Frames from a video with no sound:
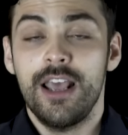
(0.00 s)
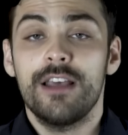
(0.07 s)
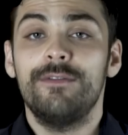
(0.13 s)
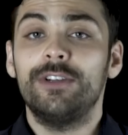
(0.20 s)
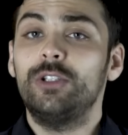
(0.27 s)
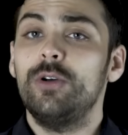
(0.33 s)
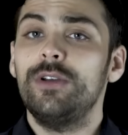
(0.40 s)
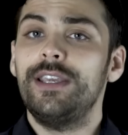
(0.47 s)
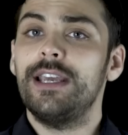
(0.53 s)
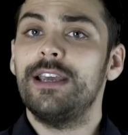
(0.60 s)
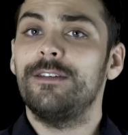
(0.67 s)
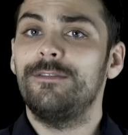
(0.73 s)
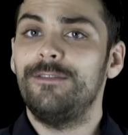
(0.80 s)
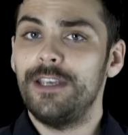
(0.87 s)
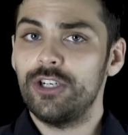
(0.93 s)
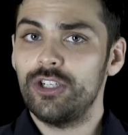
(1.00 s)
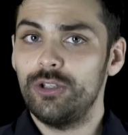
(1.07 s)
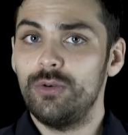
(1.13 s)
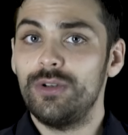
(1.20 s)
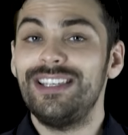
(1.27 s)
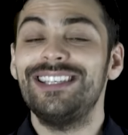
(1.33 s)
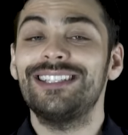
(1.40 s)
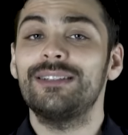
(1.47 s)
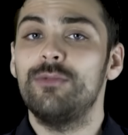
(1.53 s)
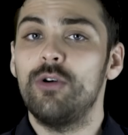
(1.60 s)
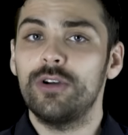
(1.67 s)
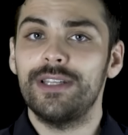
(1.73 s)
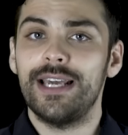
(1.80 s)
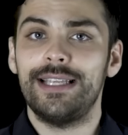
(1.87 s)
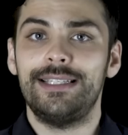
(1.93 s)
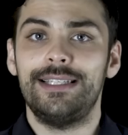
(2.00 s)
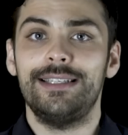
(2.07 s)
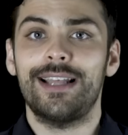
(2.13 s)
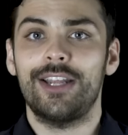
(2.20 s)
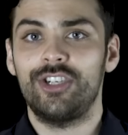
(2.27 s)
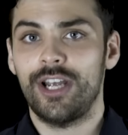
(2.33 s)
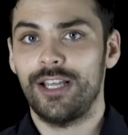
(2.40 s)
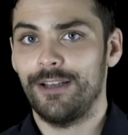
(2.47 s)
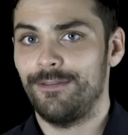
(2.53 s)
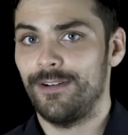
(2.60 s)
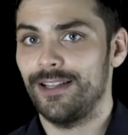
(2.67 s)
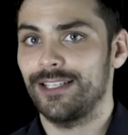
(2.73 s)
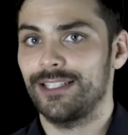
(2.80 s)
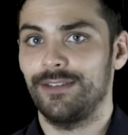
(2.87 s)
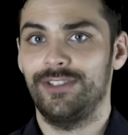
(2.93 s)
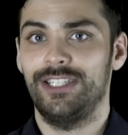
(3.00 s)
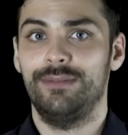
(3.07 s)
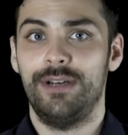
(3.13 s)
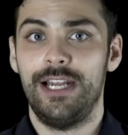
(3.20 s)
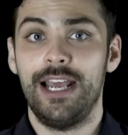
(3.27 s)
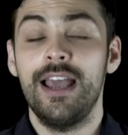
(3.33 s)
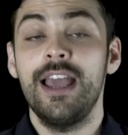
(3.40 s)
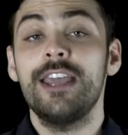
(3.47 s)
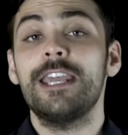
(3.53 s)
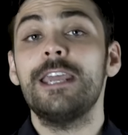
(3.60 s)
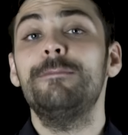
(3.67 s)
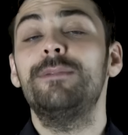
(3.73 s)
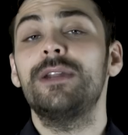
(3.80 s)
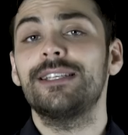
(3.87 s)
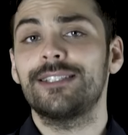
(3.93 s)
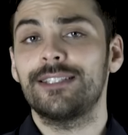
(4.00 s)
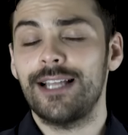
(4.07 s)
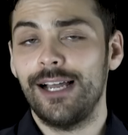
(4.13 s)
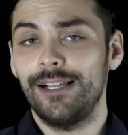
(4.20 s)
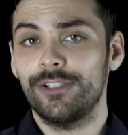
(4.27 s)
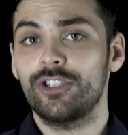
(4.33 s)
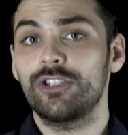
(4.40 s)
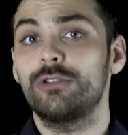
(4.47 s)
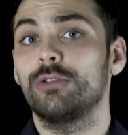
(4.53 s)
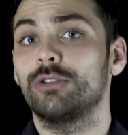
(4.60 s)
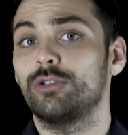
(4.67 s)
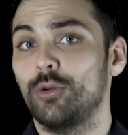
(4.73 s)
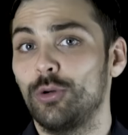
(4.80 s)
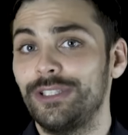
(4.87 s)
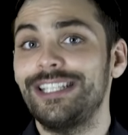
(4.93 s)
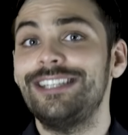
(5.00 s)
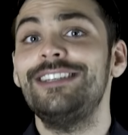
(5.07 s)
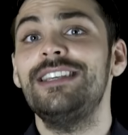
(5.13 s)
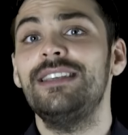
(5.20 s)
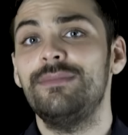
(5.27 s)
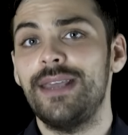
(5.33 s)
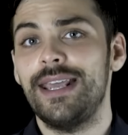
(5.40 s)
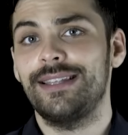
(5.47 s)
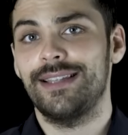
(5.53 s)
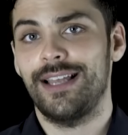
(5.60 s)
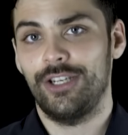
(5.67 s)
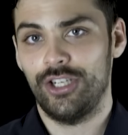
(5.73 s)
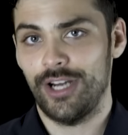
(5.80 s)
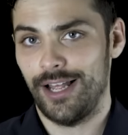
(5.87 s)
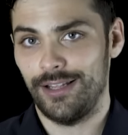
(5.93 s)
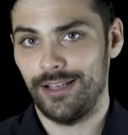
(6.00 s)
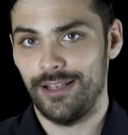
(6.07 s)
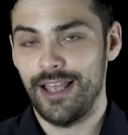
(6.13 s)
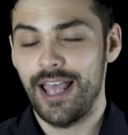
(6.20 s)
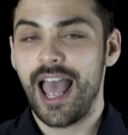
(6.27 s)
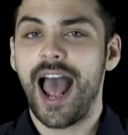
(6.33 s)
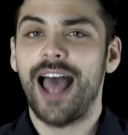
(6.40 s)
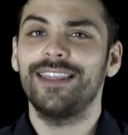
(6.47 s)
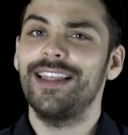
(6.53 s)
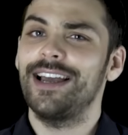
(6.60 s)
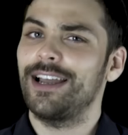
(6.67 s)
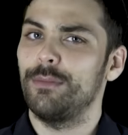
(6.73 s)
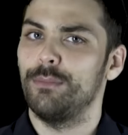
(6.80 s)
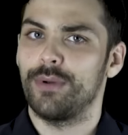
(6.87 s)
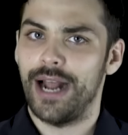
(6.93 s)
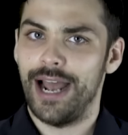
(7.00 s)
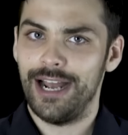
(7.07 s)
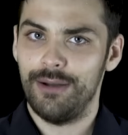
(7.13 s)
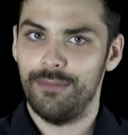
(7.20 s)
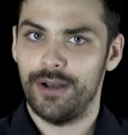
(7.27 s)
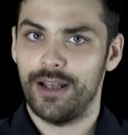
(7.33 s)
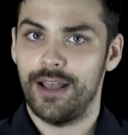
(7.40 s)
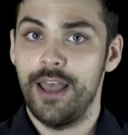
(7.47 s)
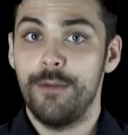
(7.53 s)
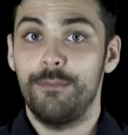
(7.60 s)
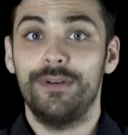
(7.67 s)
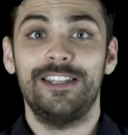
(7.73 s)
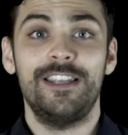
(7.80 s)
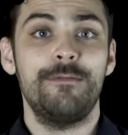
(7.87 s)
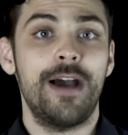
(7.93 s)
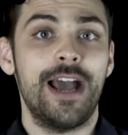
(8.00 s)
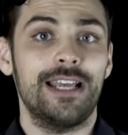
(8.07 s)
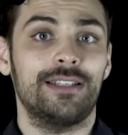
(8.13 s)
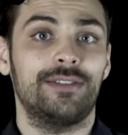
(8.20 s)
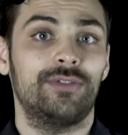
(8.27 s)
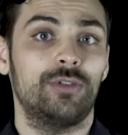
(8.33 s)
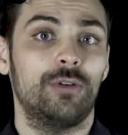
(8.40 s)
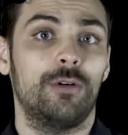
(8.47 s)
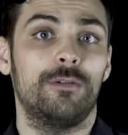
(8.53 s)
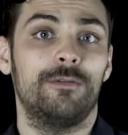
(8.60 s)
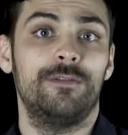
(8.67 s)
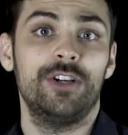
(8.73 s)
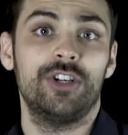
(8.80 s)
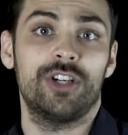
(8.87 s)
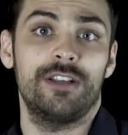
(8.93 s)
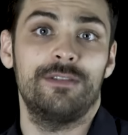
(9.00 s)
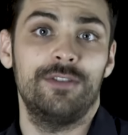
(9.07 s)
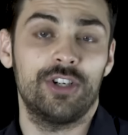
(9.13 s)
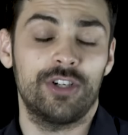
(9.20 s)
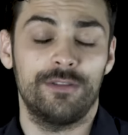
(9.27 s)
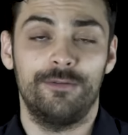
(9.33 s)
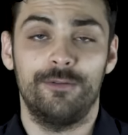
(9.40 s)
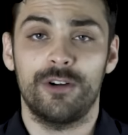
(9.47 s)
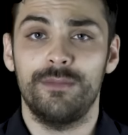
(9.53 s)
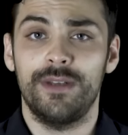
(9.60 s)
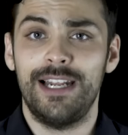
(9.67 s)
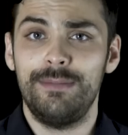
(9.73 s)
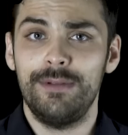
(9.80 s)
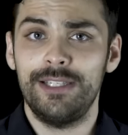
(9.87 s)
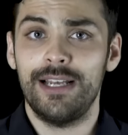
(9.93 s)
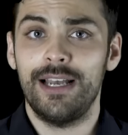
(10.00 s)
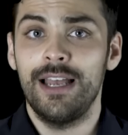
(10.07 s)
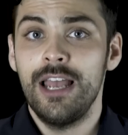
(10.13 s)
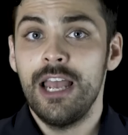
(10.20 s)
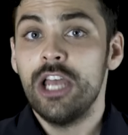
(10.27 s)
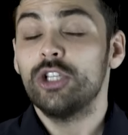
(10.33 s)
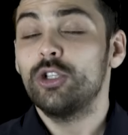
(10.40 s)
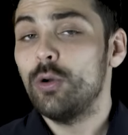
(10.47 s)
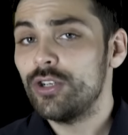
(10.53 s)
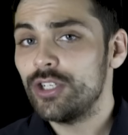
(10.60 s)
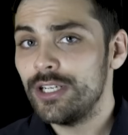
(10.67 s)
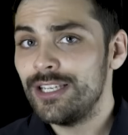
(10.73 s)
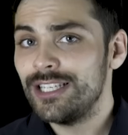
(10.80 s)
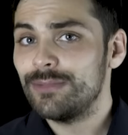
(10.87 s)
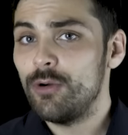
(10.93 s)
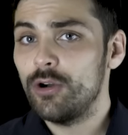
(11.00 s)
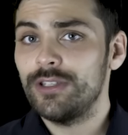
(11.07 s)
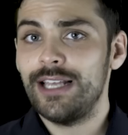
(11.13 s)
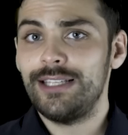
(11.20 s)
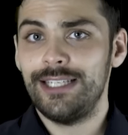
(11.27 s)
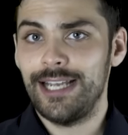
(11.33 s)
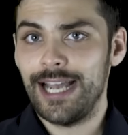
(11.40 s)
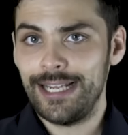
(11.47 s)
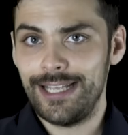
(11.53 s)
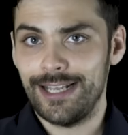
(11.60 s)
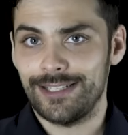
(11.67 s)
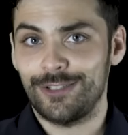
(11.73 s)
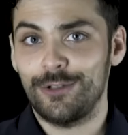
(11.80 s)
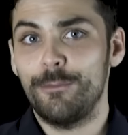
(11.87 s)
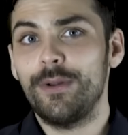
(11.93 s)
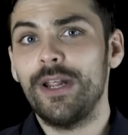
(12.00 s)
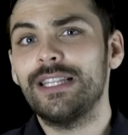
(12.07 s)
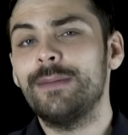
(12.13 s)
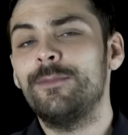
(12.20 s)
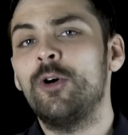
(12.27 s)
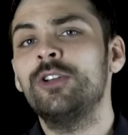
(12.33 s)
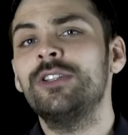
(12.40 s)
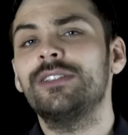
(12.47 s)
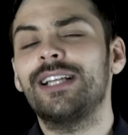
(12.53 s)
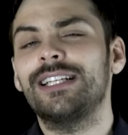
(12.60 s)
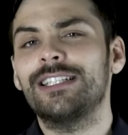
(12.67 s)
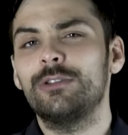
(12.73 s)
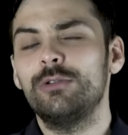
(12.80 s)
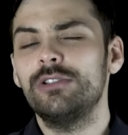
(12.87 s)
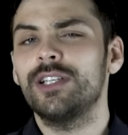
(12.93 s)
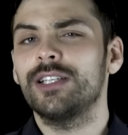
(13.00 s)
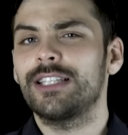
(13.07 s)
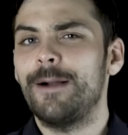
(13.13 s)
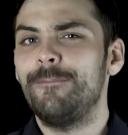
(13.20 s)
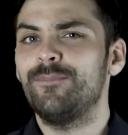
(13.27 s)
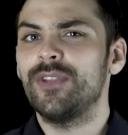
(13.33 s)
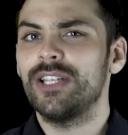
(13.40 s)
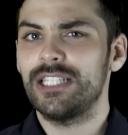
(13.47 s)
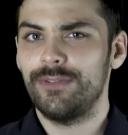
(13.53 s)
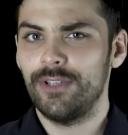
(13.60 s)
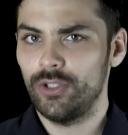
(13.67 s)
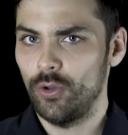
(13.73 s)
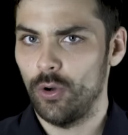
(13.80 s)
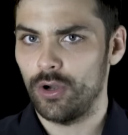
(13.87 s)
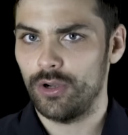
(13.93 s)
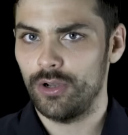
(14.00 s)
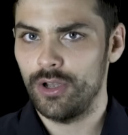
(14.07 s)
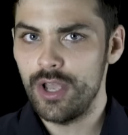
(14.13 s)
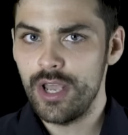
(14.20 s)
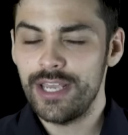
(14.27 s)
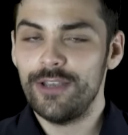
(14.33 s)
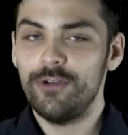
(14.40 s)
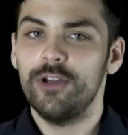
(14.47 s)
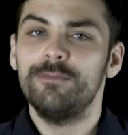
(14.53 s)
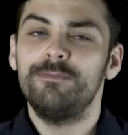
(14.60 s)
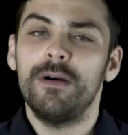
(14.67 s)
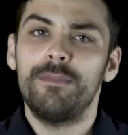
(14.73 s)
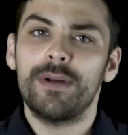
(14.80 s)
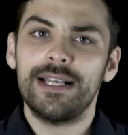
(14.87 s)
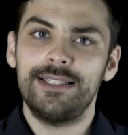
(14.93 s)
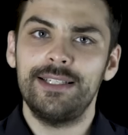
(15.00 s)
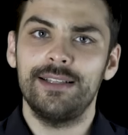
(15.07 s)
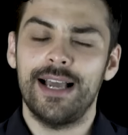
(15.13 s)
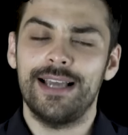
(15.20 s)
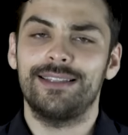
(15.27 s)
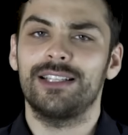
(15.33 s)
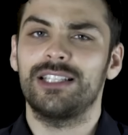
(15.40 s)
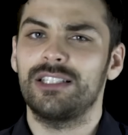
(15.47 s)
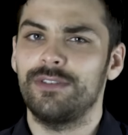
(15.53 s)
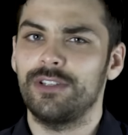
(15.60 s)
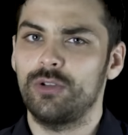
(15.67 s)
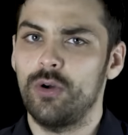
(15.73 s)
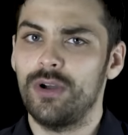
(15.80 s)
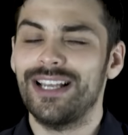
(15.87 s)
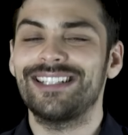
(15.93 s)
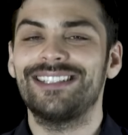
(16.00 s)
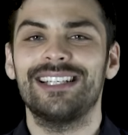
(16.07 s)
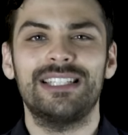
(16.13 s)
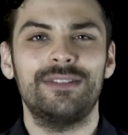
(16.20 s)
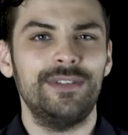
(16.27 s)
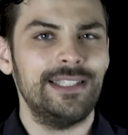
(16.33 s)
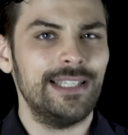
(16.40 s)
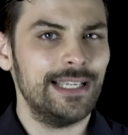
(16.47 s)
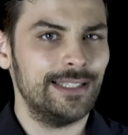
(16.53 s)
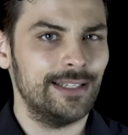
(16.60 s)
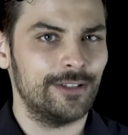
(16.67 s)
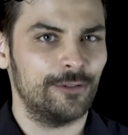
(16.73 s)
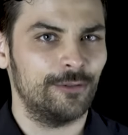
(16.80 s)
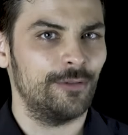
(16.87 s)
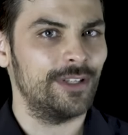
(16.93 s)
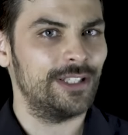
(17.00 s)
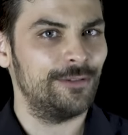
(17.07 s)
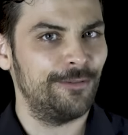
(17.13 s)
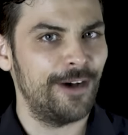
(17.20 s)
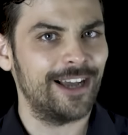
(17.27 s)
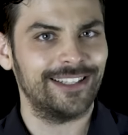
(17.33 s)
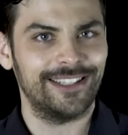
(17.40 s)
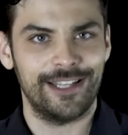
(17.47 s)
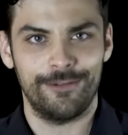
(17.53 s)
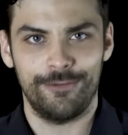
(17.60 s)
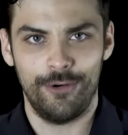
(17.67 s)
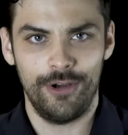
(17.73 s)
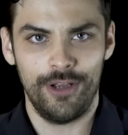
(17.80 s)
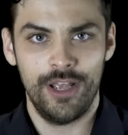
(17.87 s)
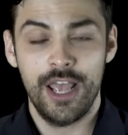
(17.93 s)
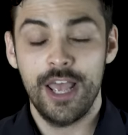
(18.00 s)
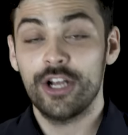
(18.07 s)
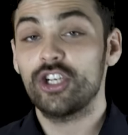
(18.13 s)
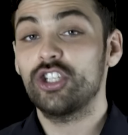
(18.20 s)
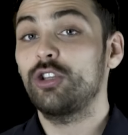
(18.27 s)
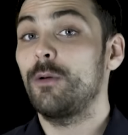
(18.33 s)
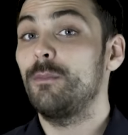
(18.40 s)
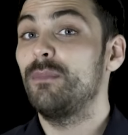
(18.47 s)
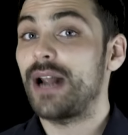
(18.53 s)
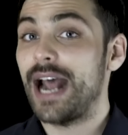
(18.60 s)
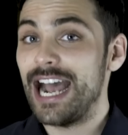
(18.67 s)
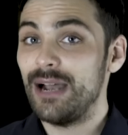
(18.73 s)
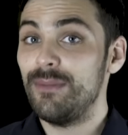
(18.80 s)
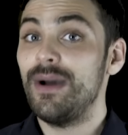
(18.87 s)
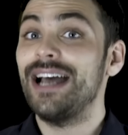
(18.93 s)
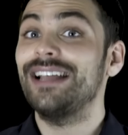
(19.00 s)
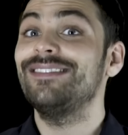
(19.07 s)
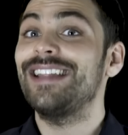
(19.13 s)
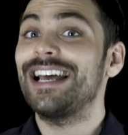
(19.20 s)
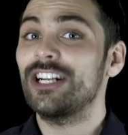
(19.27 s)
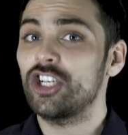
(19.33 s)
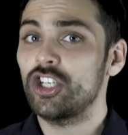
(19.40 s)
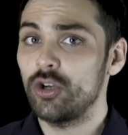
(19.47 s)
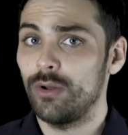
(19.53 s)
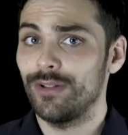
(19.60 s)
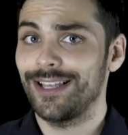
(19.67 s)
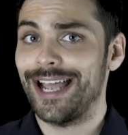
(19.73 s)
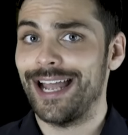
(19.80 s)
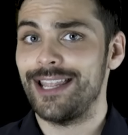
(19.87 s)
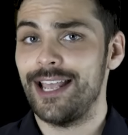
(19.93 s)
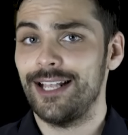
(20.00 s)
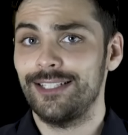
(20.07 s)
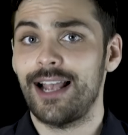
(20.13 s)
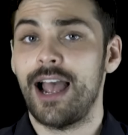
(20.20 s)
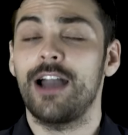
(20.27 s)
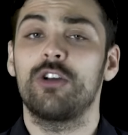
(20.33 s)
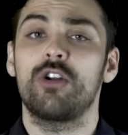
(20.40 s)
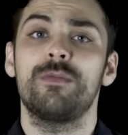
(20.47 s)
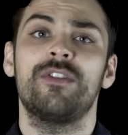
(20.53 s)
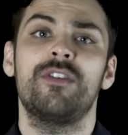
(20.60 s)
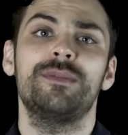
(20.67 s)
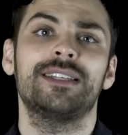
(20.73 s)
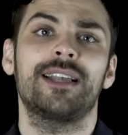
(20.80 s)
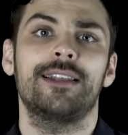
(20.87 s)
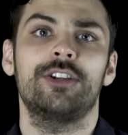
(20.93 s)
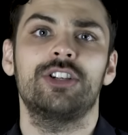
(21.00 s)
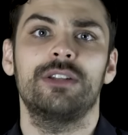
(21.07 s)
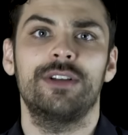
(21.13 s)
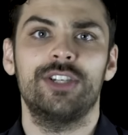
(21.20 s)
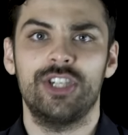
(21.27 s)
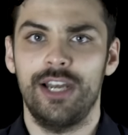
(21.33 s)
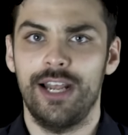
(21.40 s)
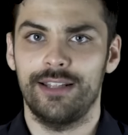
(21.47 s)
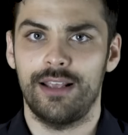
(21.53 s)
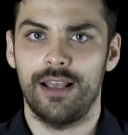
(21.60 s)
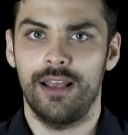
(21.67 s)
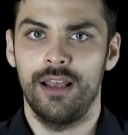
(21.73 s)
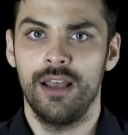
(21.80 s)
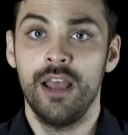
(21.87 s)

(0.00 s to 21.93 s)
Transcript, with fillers: В итоге Вишну не смог найти начало фалоса в земле и признал, что тот не имеет начала. Однако Брахма, поднимаясь все выше и выше в форме лебедя, тоже не смог найти конец, но при этом он наткнулся там на цветок и он попросил этот цветок засвидетельствовать факт того, что Брахма нашел конец огромного бесконечного члена.